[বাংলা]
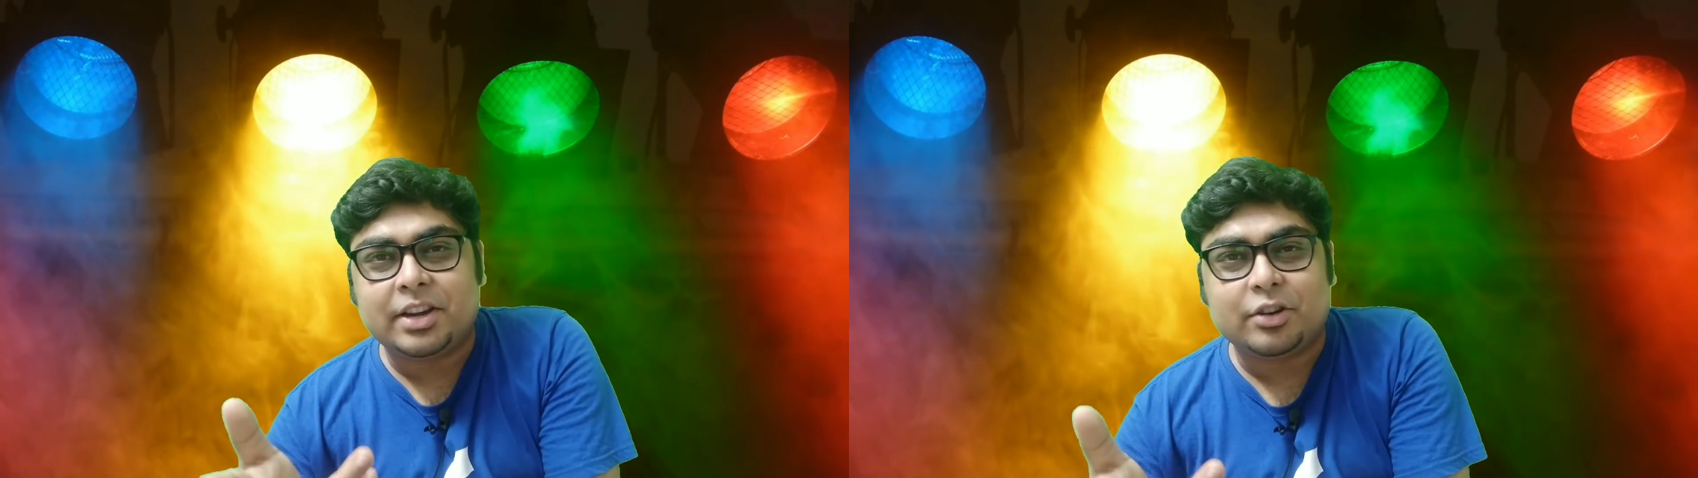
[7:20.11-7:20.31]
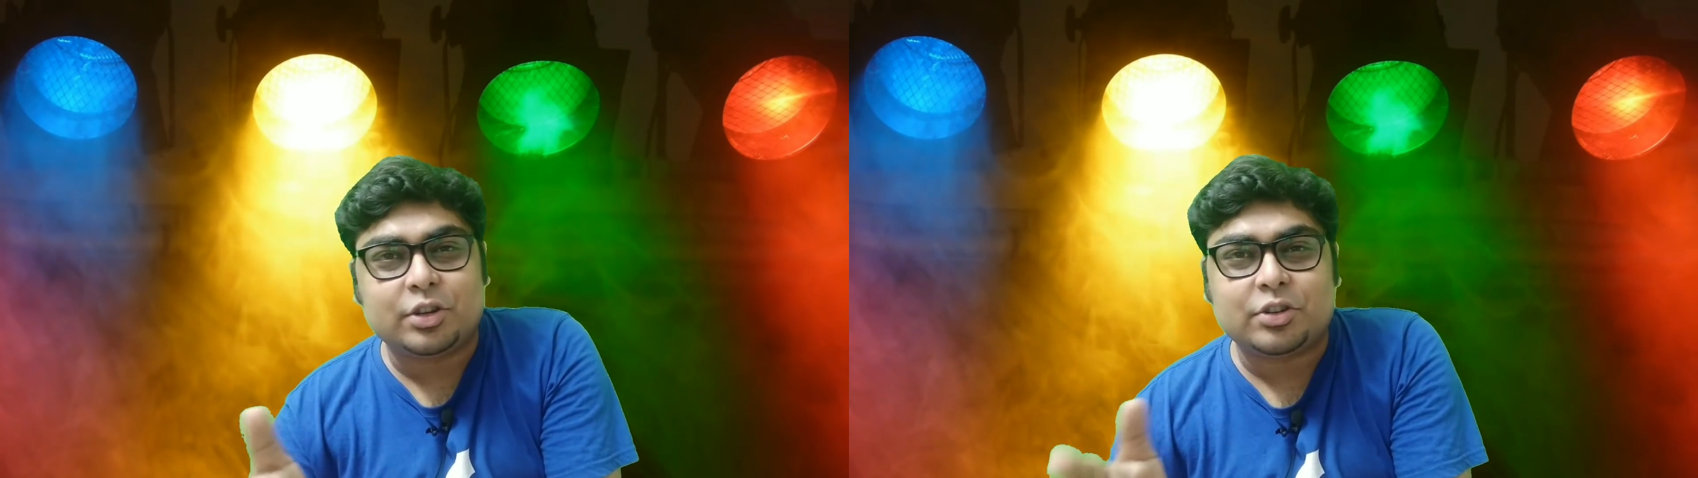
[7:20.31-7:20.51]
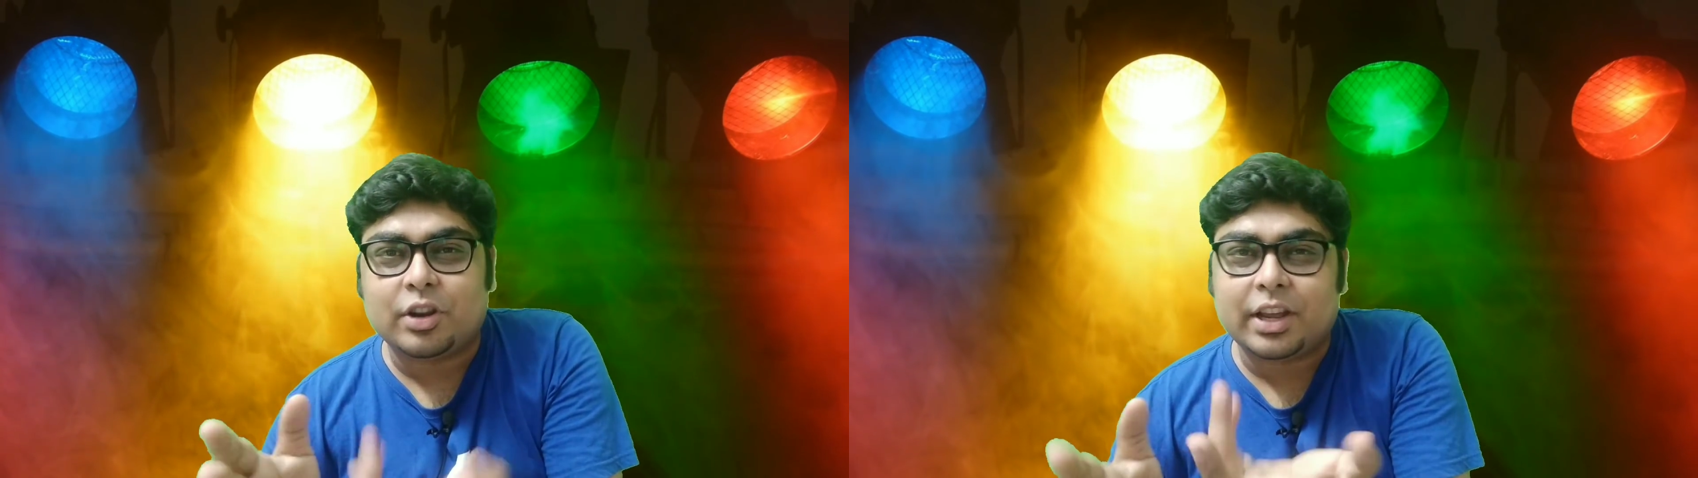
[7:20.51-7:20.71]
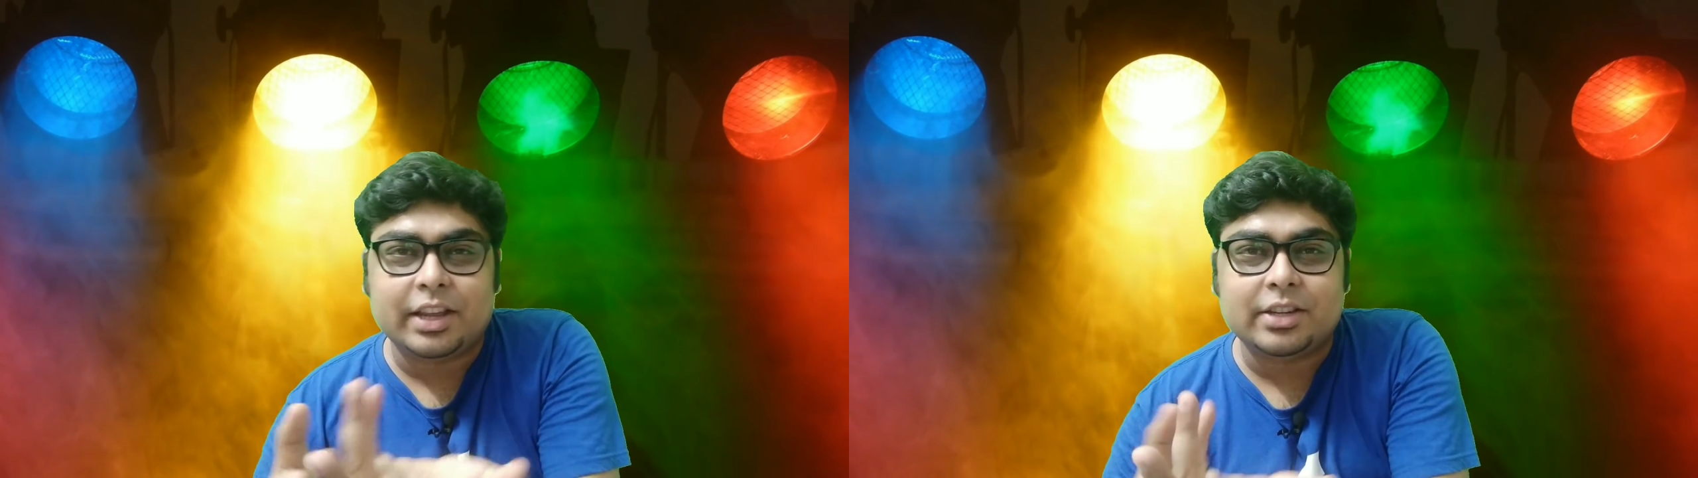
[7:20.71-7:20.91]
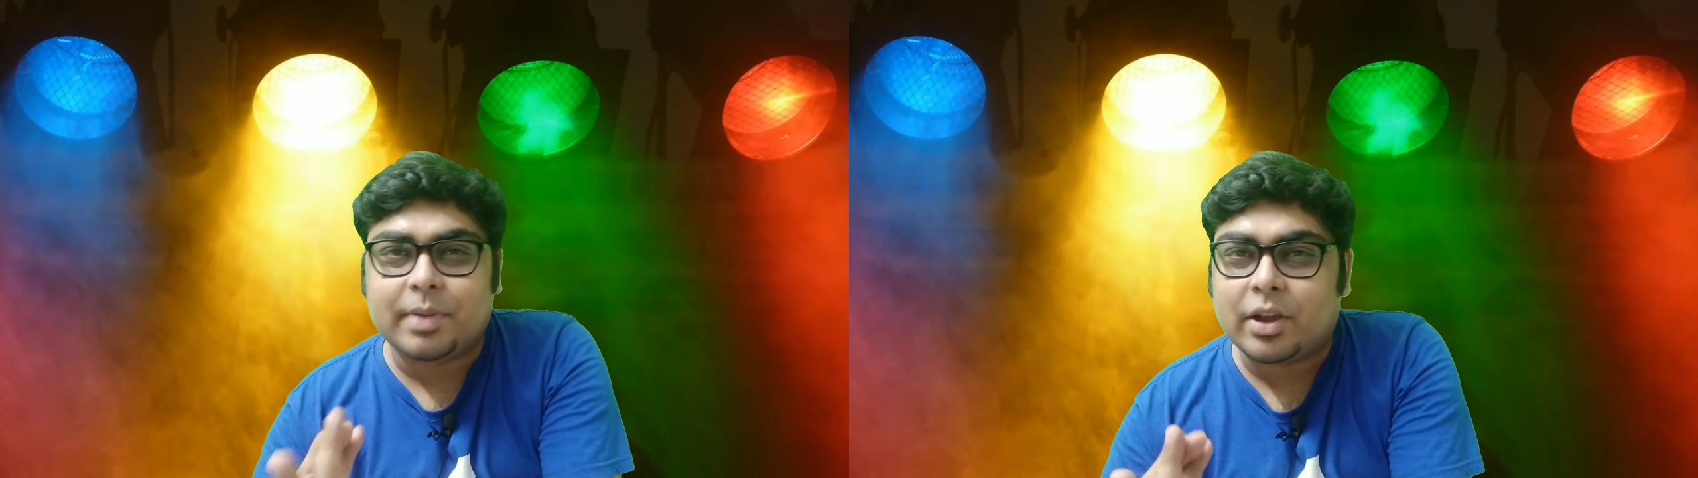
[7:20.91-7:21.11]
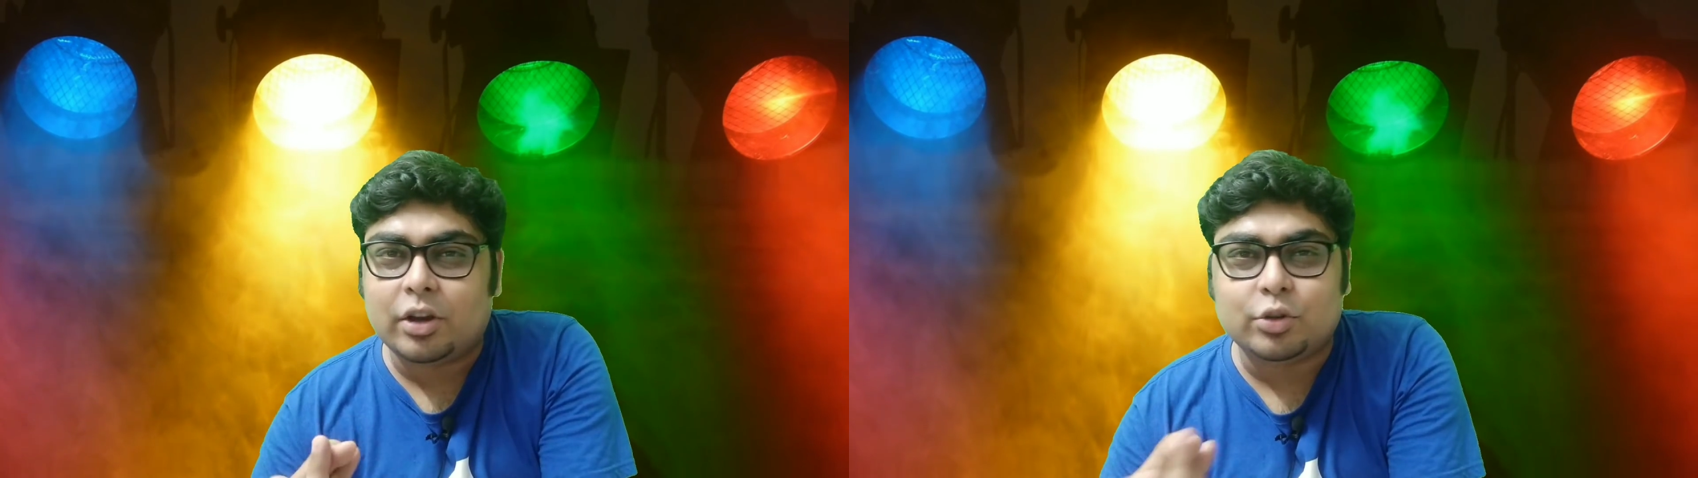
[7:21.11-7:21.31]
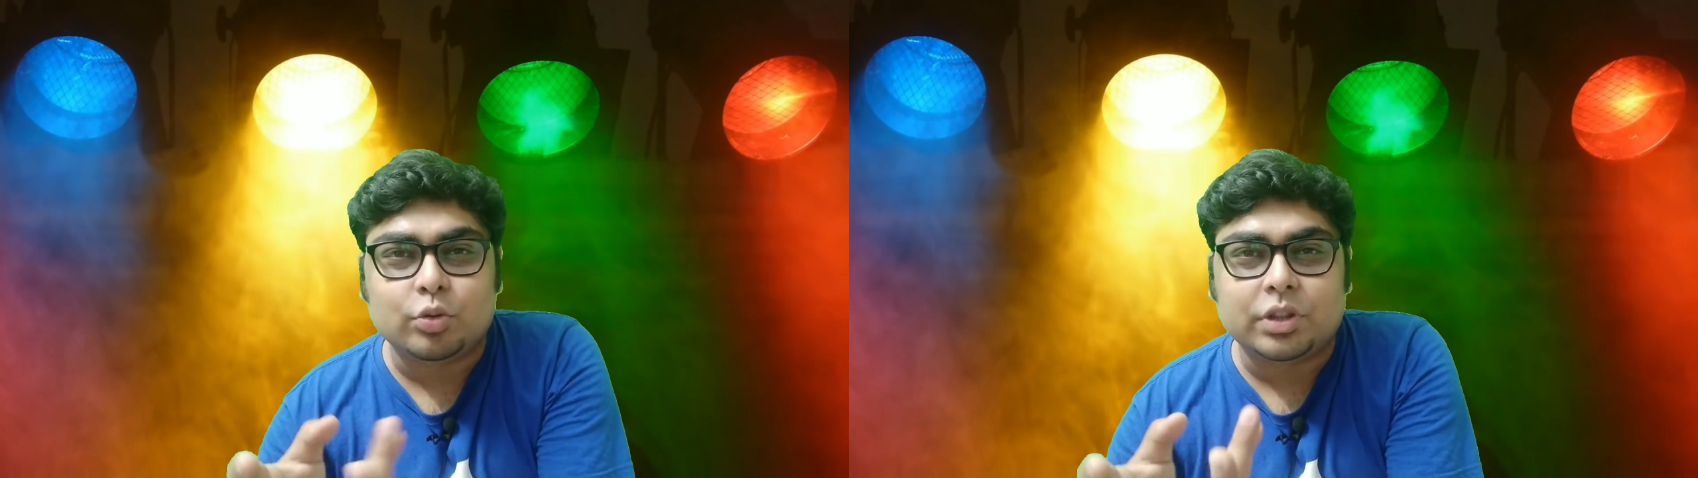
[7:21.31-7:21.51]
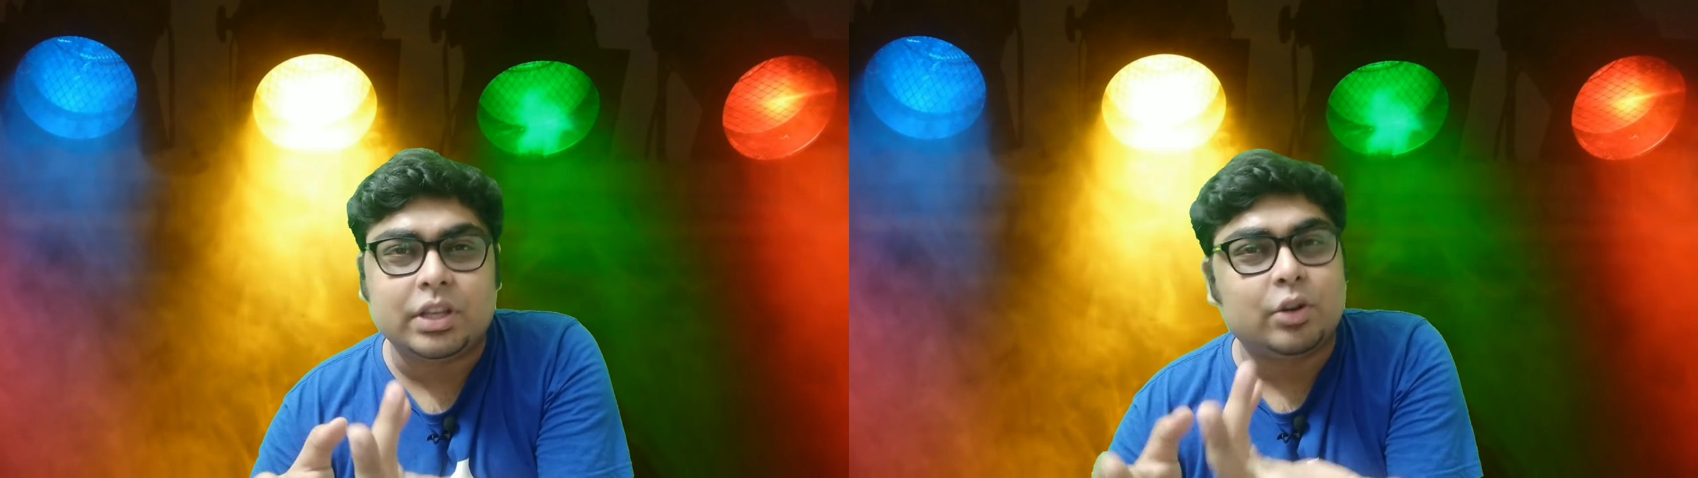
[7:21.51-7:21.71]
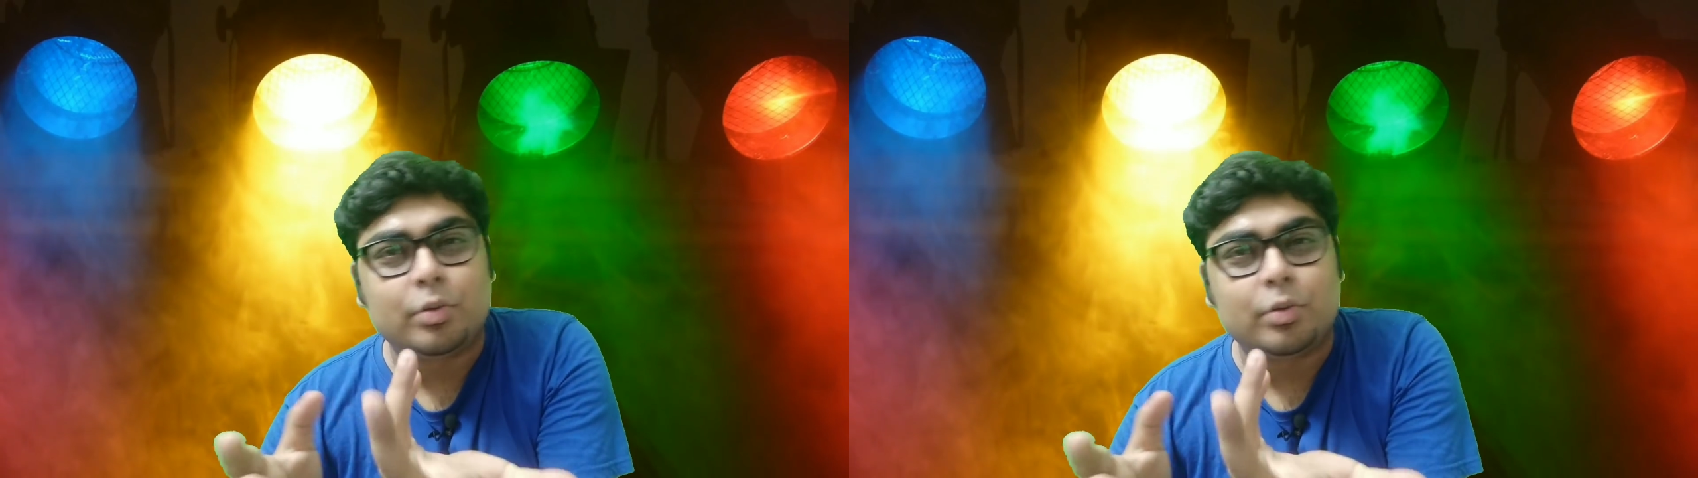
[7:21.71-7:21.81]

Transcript: সেন্টার্সের সঙ্গে ইস্টবেঙ্গল চুক্তি